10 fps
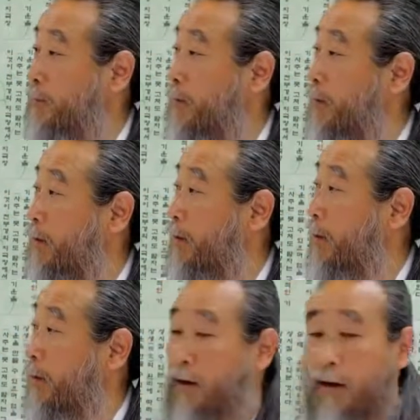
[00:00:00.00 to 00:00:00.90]
응.
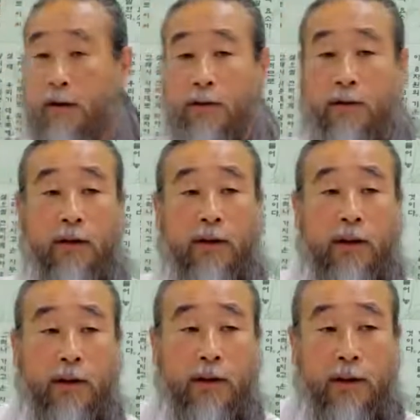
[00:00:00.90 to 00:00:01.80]
그리고
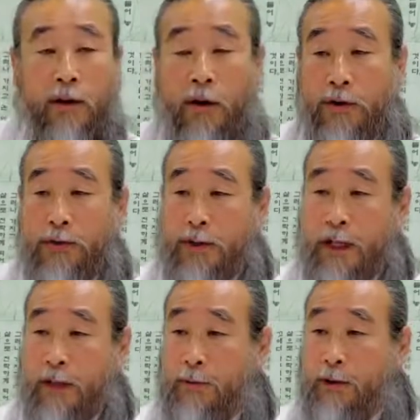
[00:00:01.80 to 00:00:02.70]
이 어려운
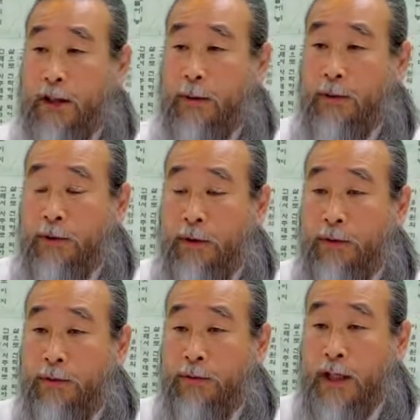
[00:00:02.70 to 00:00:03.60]
사람이 왔다면
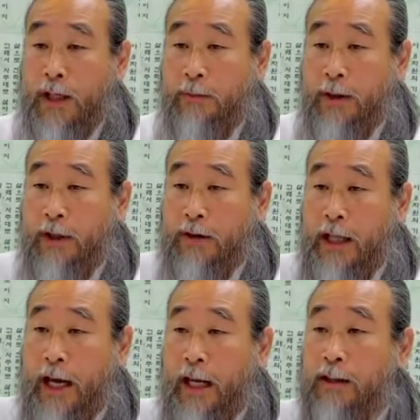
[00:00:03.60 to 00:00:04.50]
어려운 사람이
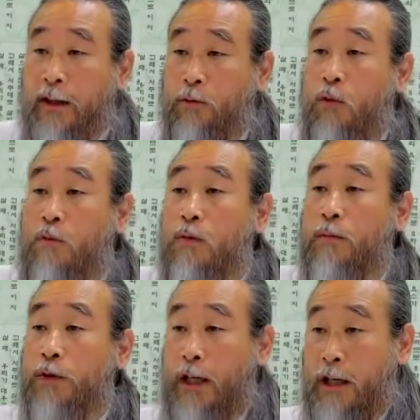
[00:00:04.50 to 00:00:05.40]
내한테
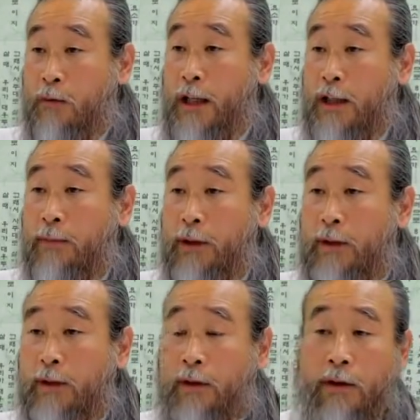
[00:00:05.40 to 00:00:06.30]
도움을 청하러 왔다면